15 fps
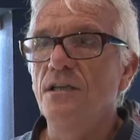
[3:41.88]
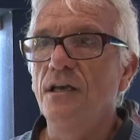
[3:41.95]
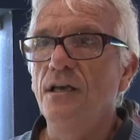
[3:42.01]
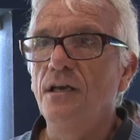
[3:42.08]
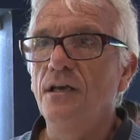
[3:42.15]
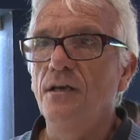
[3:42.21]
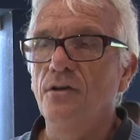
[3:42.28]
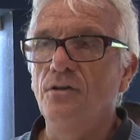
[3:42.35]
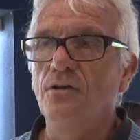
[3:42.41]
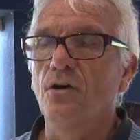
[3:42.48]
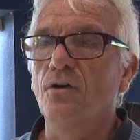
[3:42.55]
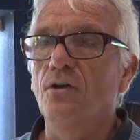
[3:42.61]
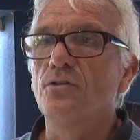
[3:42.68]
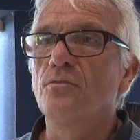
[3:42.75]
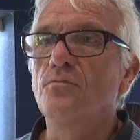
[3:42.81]
aider dans
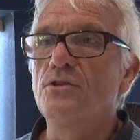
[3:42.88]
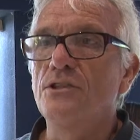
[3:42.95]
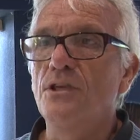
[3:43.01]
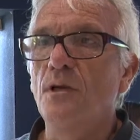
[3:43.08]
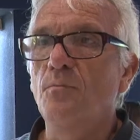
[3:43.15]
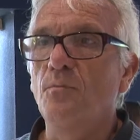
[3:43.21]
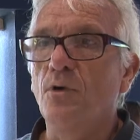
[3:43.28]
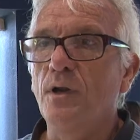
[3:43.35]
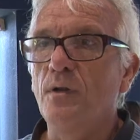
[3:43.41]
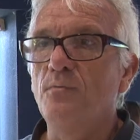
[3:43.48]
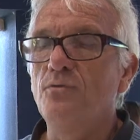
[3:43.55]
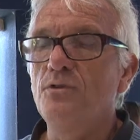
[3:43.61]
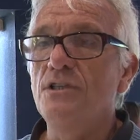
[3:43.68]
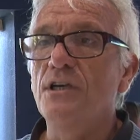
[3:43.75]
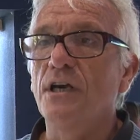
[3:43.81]
leur domicile pour qu'ils
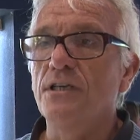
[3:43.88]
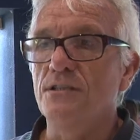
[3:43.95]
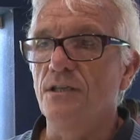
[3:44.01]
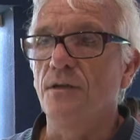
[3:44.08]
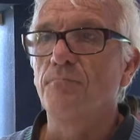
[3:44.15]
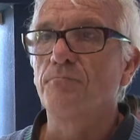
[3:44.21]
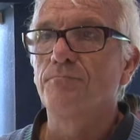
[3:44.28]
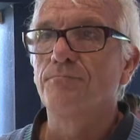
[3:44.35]
puissent y rester.